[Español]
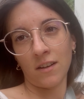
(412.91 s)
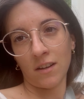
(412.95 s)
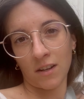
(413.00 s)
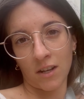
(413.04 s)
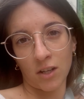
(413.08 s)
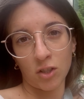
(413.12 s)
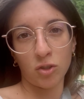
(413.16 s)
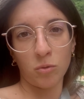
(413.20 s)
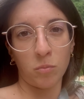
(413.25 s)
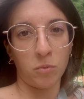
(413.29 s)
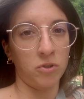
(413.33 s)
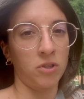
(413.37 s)

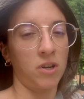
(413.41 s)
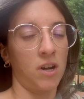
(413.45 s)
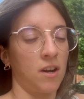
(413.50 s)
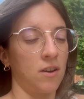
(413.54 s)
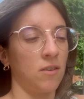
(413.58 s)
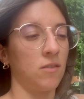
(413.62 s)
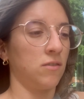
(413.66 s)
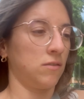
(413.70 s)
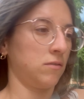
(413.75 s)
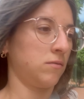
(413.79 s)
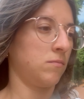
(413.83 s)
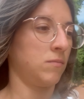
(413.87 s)
cachopos
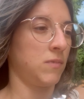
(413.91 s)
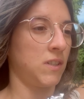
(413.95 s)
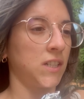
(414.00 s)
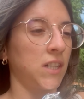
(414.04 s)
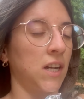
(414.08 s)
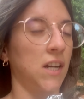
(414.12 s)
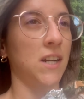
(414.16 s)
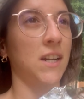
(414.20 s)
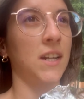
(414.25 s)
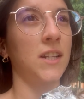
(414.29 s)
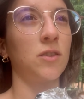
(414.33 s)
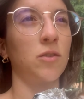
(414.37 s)
claro es
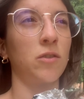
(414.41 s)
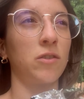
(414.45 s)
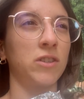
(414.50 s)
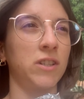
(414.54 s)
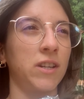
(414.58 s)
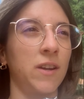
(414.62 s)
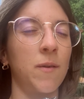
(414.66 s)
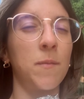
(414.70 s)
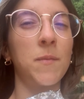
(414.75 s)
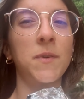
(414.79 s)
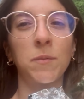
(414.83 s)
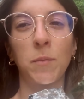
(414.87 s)
carne todos lo
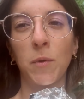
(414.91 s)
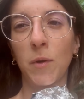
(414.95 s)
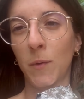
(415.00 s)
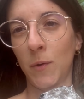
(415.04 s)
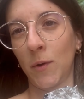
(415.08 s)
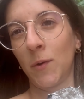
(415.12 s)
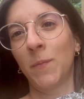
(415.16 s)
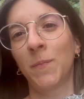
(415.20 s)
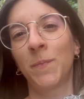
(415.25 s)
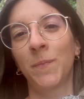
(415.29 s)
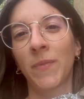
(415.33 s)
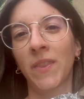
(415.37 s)
sabemos pero
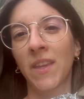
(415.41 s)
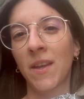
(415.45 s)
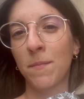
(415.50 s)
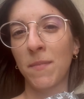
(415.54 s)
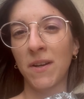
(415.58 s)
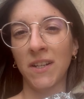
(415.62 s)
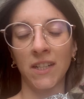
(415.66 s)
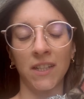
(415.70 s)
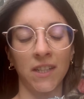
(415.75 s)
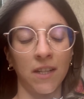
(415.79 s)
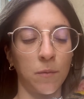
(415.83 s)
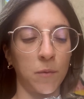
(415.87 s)
bueno
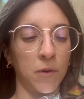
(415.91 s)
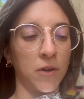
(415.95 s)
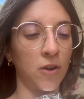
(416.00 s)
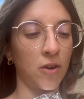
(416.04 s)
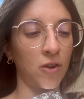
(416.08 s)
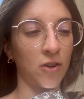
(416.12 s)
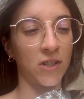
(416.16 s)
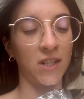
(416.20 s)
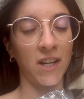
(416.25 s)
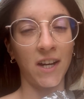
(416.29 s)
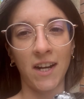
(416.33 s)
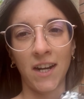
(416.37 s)
bastante bueno
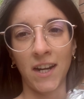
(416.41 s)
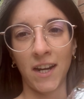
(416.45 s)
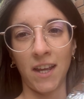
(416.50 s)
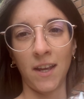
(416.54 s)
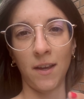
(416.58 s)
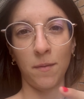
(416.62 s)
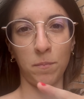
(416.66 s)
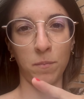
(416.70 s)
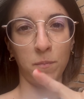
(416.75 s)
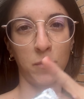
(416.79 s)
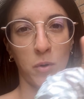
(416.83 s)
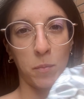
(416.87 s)
yo os
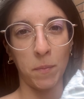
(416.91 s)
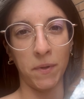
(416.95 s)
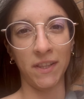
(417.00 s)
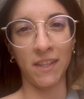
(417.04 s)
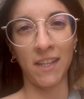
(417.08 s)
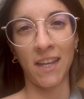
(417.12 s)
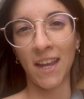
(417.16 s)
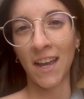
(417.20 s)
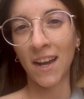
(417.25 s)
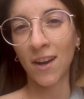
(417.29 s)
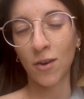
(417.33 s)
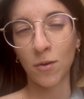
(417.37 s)
dejaré por
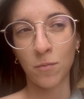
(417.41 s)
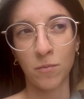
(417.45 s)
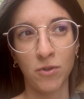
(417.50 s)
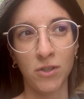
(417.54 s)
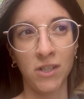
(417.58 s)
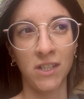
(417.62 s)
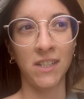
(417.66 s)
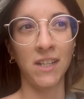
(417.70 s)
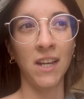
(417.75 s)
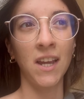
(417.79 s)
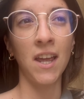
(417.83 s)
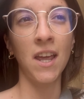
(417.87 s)
pantalla cómo
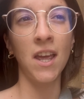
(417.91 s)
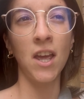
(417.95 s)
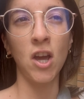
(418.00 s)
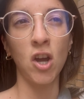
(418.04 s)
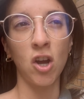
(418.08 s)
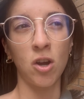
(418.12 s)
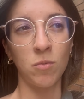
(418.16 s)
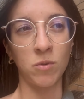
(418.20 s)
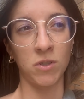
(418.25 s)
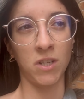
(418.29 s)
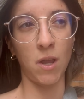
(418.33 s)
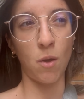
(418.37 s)
es
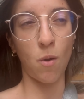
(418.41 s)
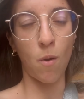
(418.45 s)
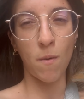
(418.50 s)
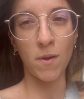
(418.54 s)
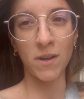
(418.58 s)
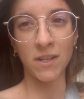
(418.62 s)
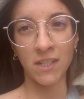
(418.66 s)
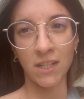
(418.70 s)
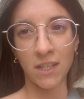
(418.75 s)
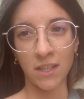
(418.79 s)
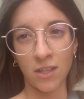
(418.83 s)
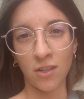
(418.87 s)
cómo se llamaba
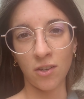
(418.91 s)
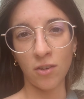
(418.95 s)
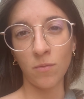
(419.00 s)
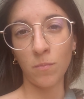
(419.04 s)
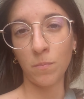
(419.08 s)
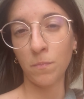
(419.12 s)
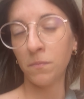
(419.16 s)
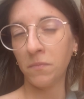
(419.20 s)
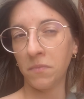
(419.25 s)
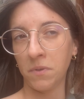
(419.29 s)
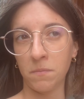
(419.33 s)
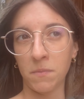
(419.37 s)
el sitio
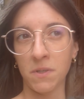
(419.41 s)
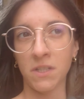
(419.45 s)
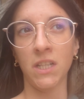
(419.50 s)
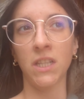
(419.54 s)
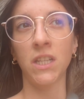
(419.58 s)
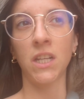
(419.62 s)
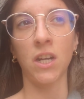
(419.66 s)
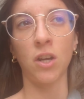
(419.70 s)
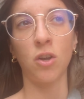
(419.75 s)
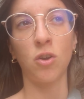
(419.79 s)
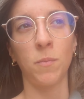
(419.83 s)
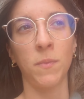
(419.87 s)

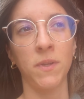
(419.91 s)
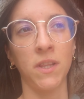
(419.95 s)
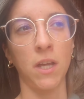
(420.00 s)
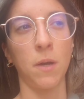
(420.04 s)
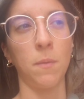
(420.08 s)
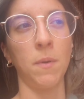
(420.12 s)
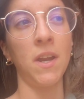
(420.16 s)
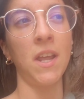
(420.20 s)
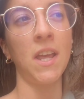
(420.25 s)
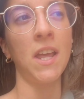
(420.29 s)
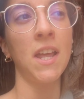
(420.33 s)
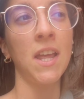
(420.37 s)
bastante
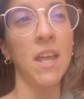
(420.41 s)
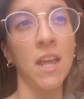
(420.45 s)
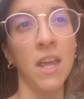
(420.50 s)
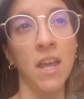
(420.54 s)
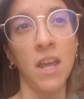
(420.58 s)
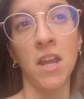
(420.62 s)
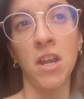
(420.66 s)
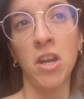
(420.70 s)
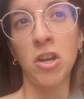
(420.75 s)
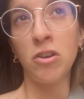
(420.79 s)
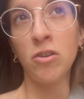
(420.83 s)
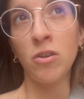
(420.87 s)
recomendable
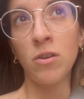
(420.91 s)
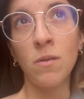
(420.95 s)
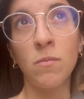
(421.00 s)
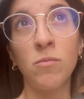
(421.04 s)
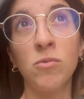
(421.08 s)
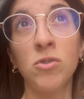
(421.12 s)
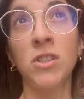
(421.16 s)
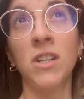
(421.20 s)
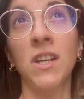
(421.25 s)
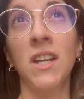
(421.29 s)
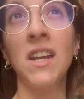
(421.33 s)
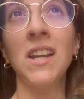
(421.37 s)
no
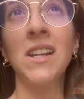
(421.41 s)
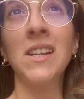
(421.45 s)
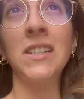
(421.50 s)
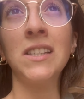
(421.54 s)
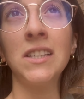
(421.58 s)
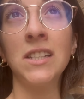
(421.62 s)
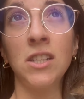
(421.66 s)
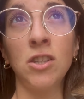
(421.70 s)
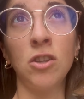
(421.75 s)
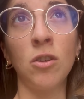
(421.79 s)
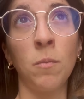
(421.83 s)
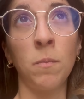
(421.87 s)
íbamos a ir a
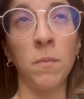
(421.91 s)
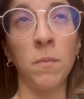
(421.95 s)
este sitio en